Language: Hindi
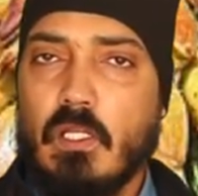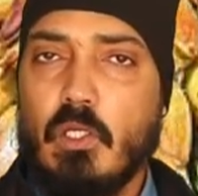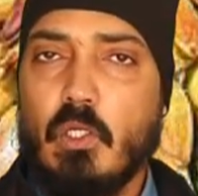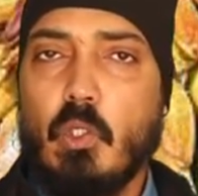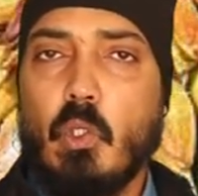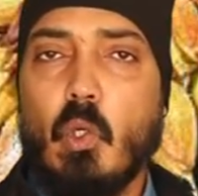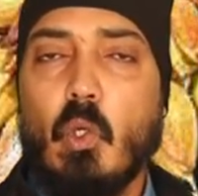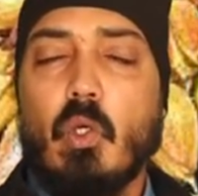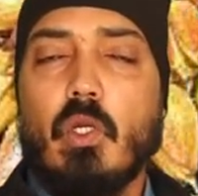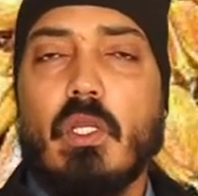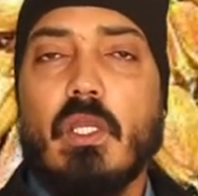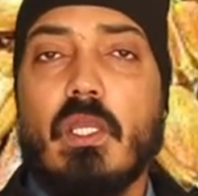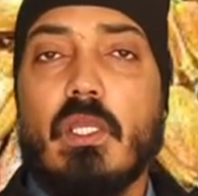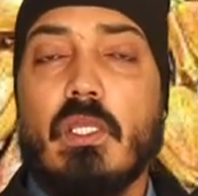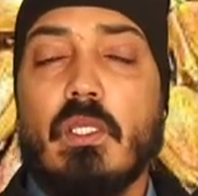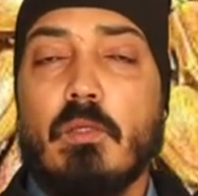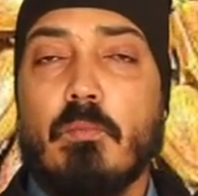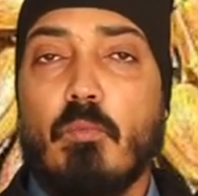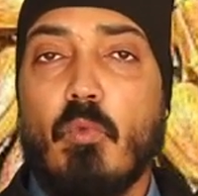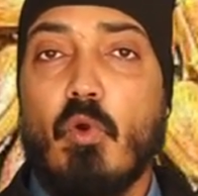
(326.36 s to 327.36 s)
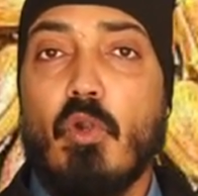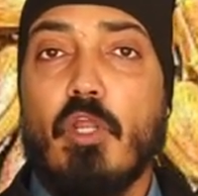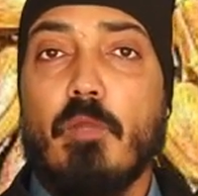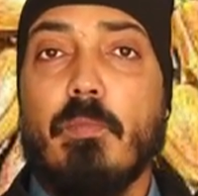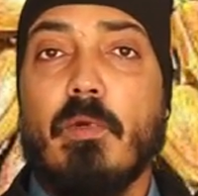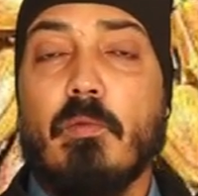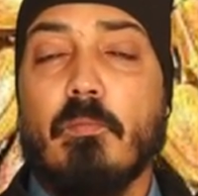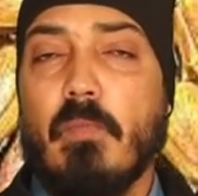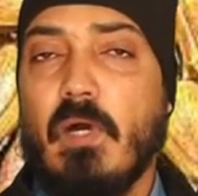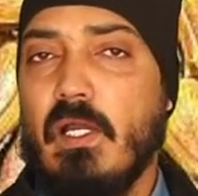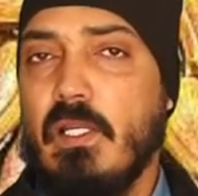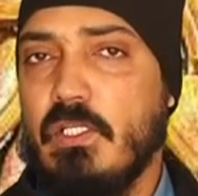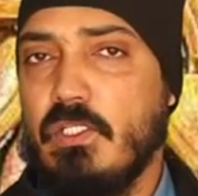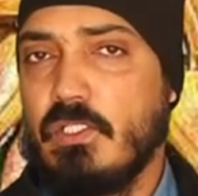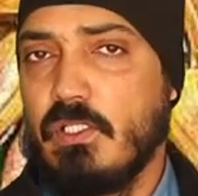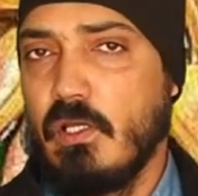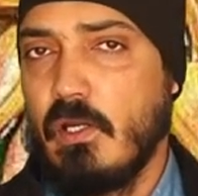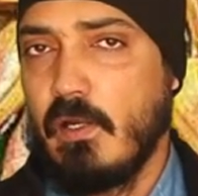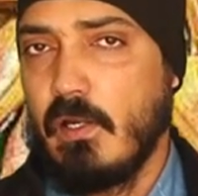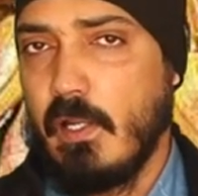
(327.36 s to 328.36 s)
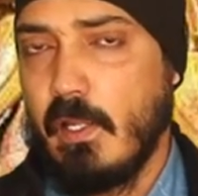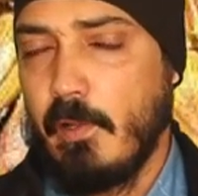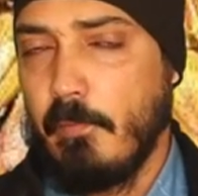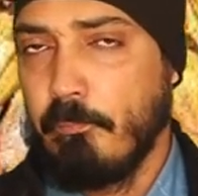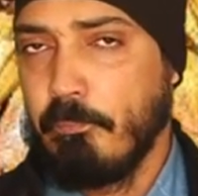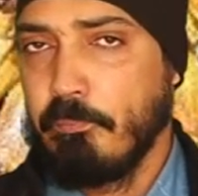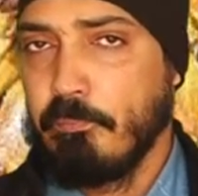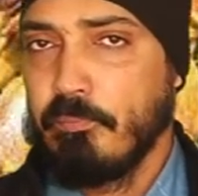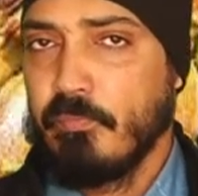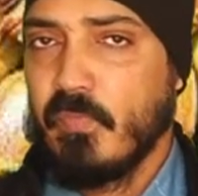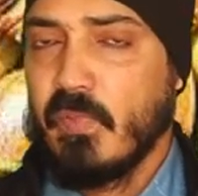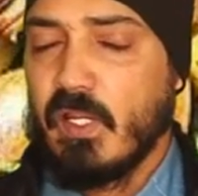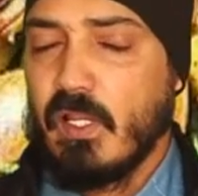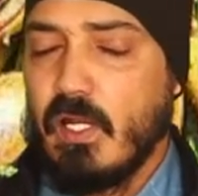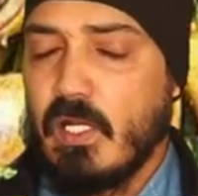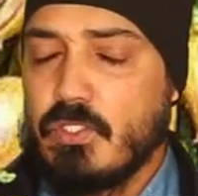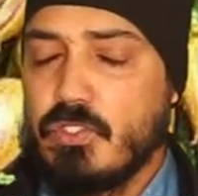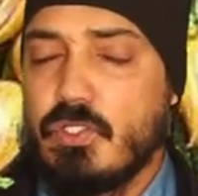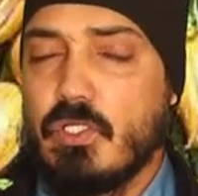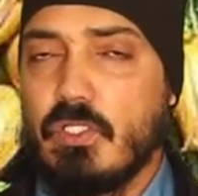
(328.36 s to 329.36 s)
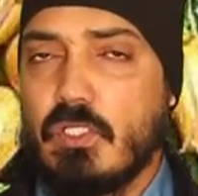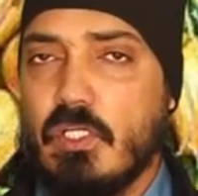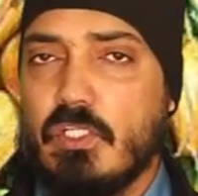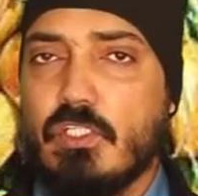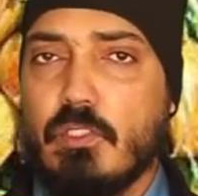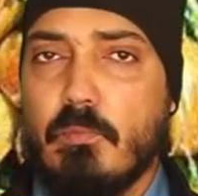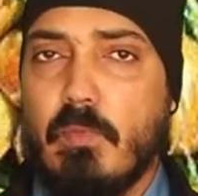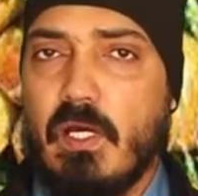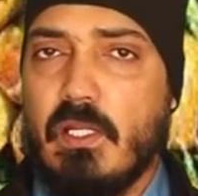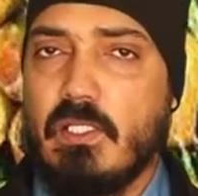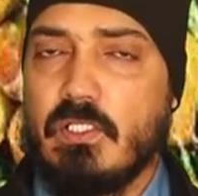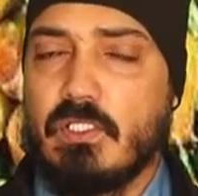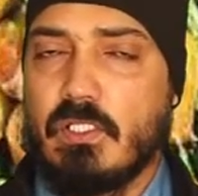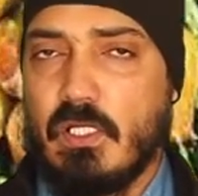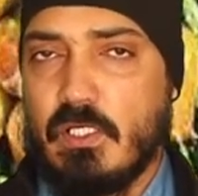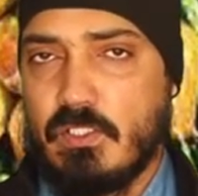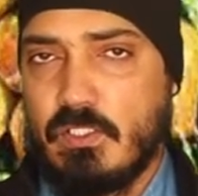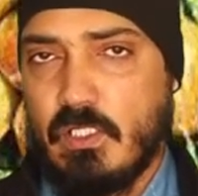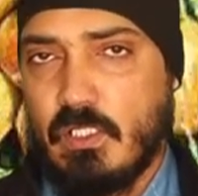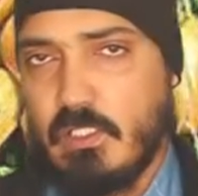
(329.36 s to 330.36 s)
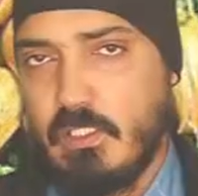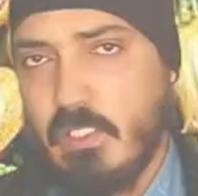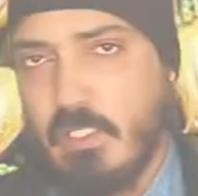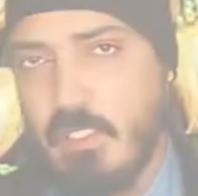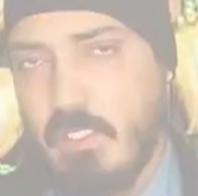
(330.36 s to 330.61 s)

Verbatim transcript: डॉग के बॉडी पर मालिश करना है अच्छी तरह से मालिश कर सकते